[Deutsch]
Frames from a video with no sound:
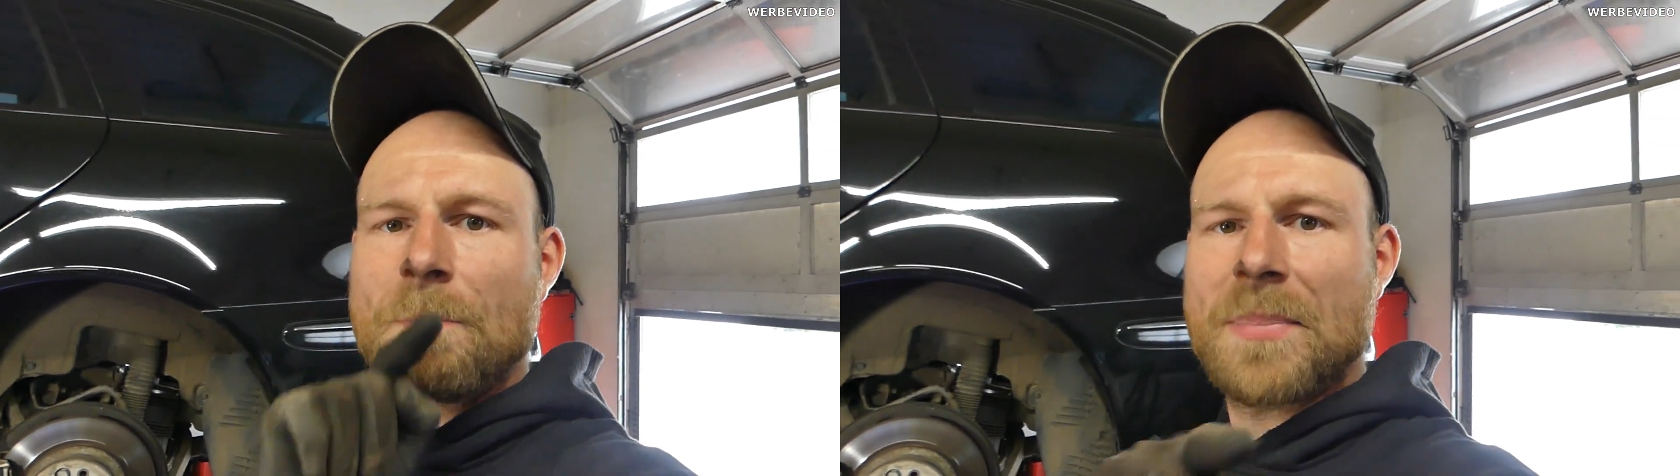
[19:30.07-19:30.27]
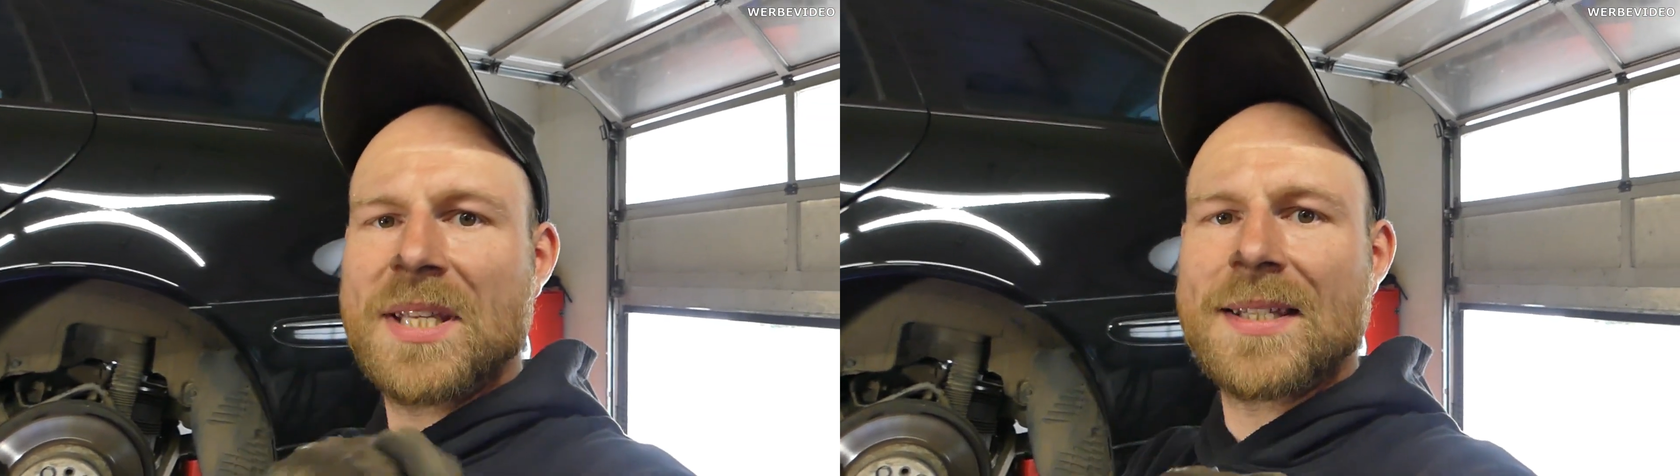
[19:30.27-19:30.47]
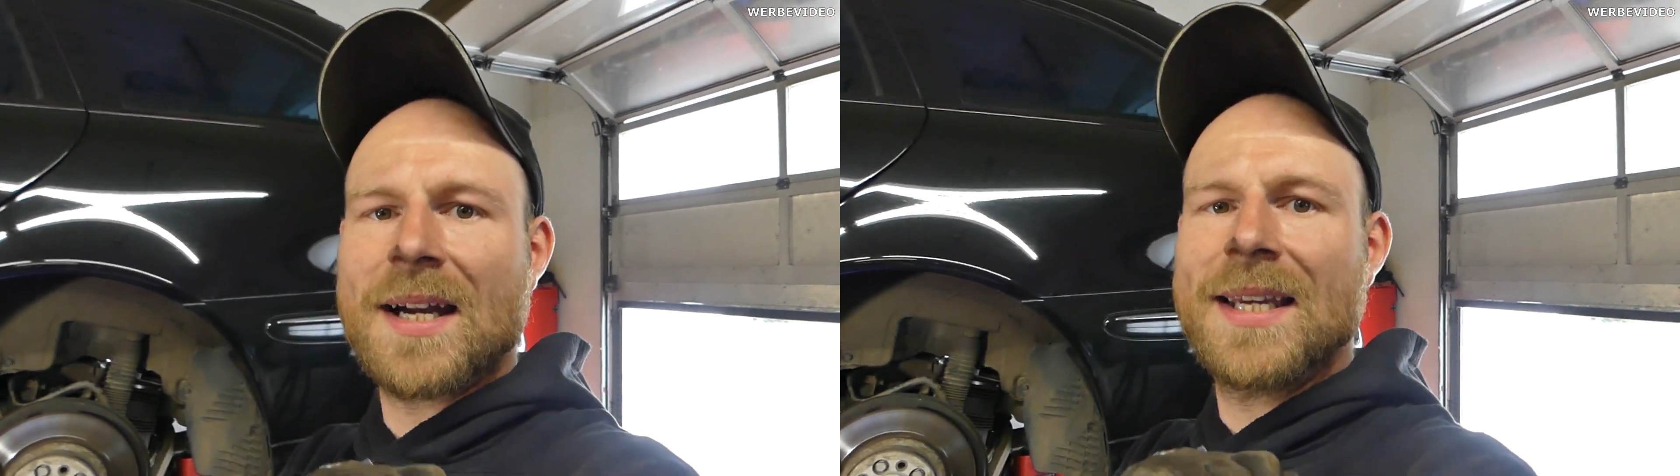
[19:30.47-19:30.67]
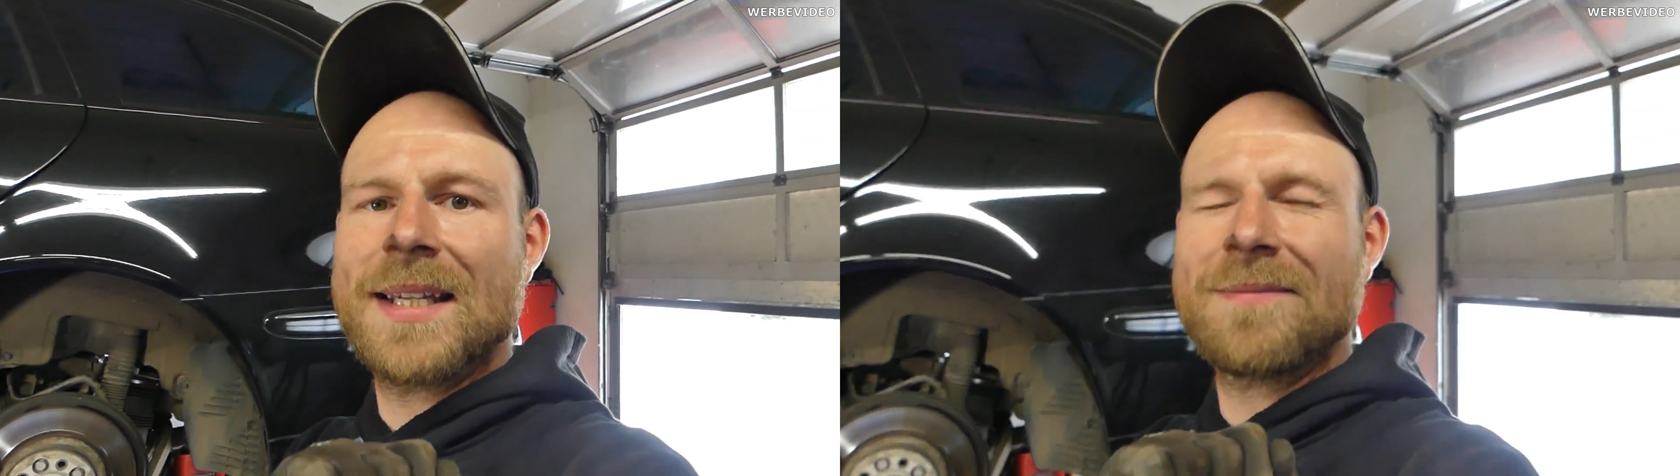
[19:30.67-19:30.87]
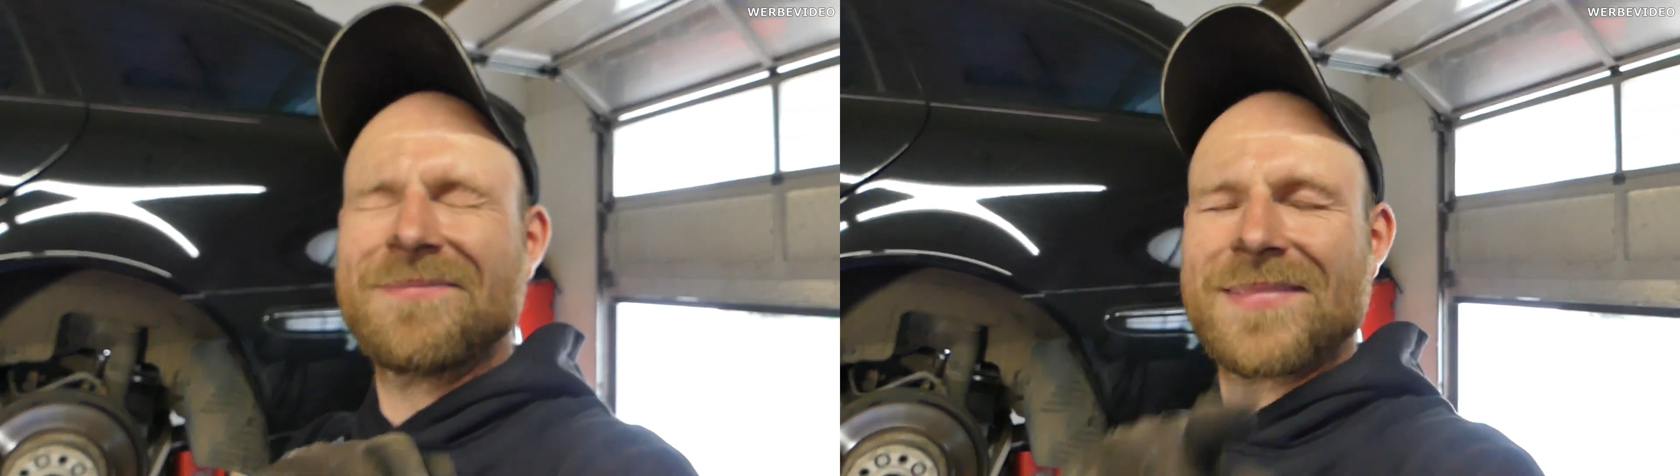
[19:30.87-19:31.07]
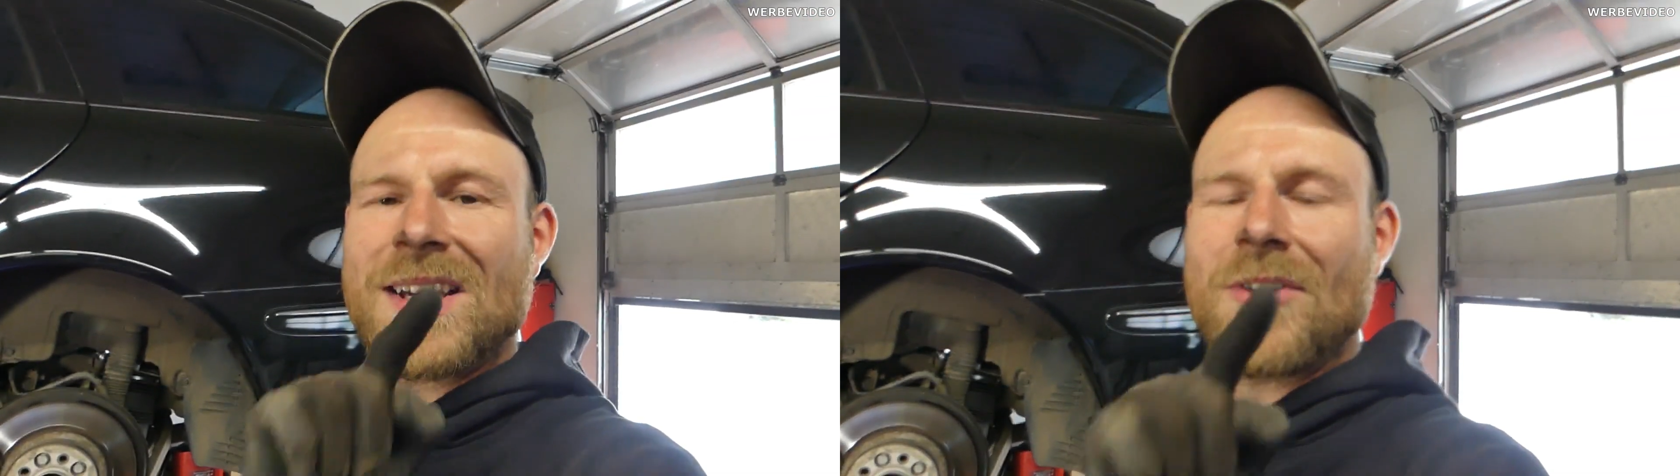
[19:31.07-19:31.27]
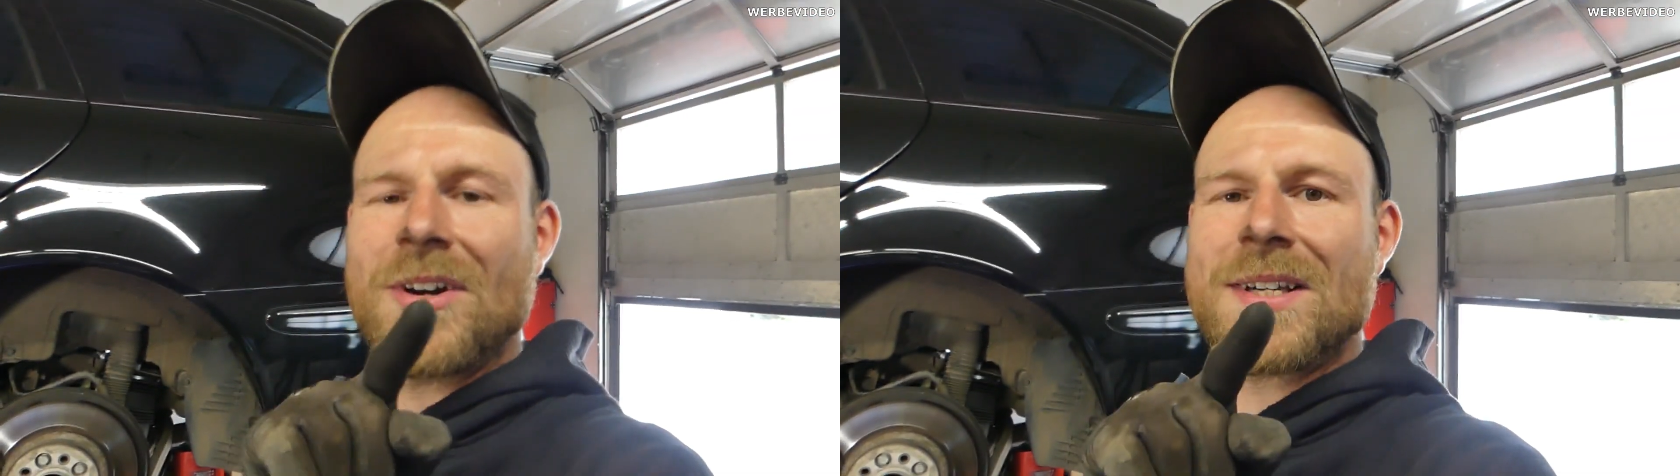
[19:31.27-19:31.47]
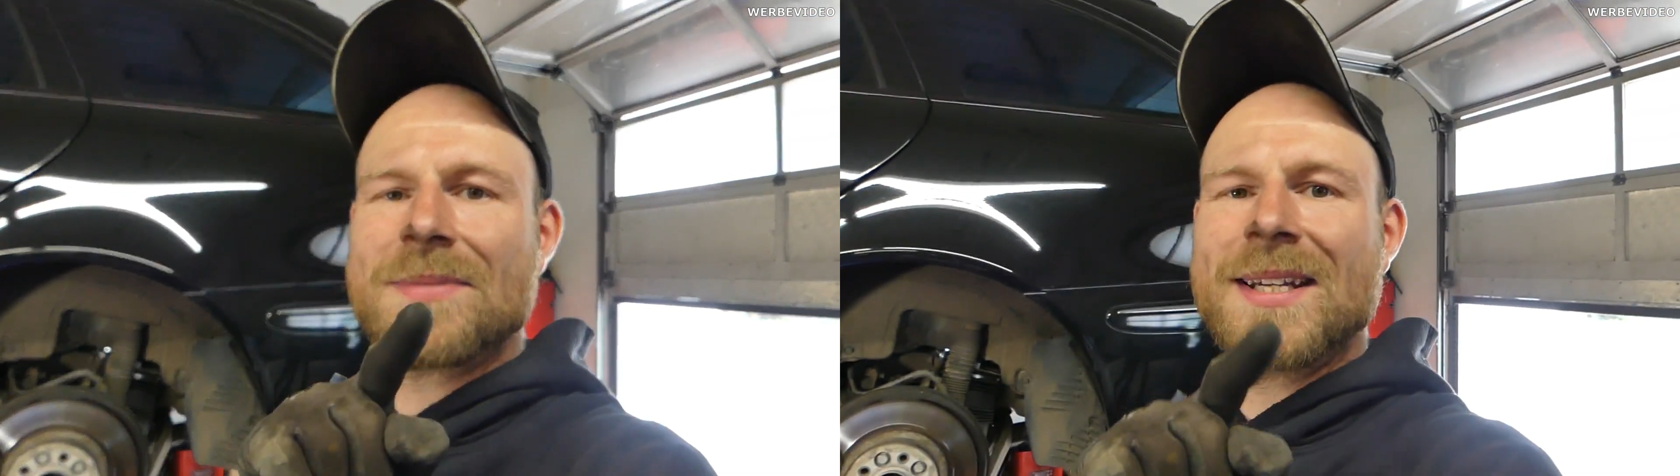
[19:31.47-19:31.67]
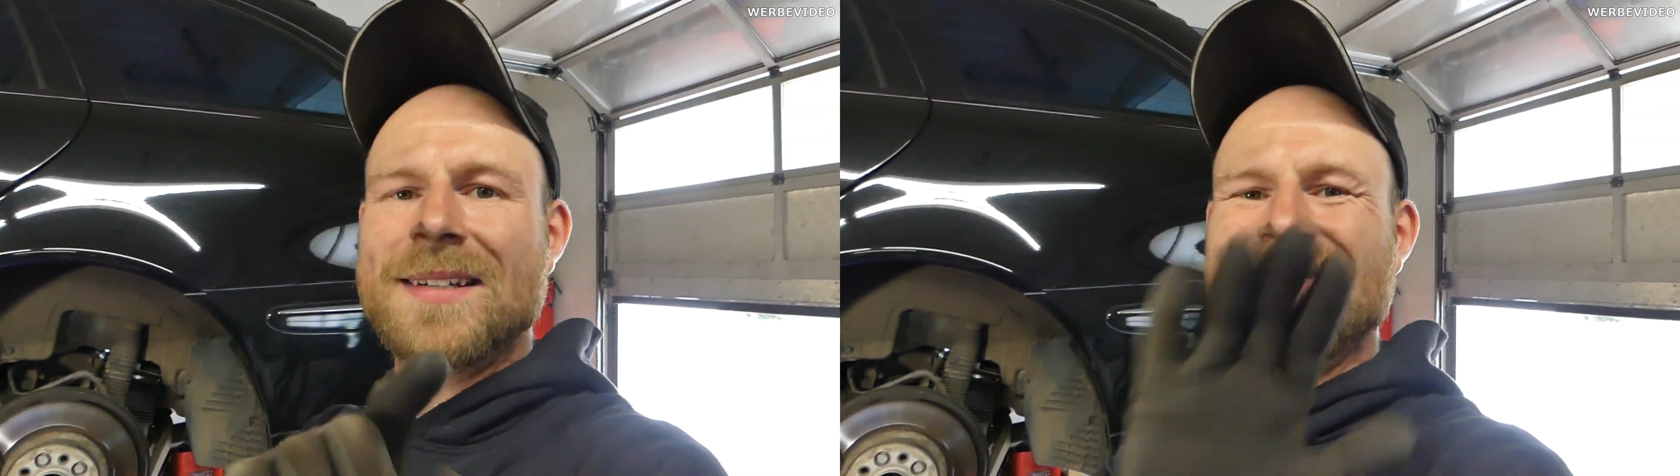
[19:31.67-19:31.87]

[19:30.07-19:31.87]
Bis dahin, euer Sven.